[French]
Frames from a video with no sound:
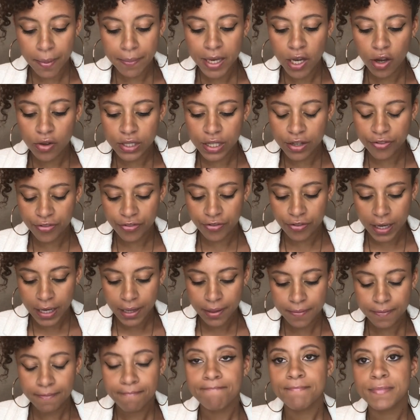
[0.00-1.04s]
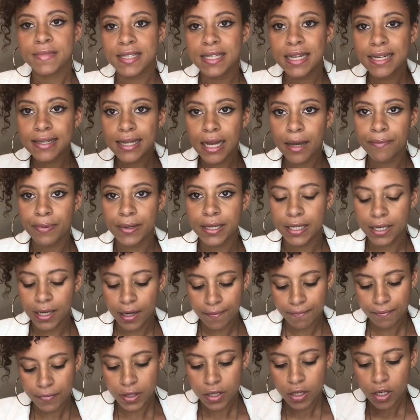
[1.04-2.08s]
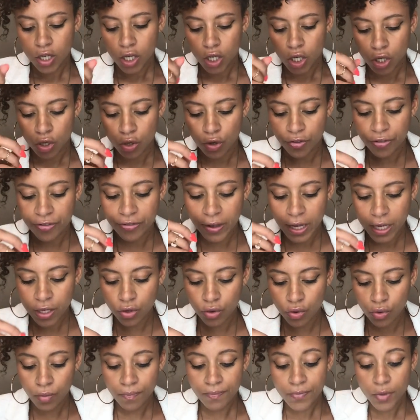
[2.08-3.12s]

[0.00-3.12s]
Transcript: en effet d'établir le fait que,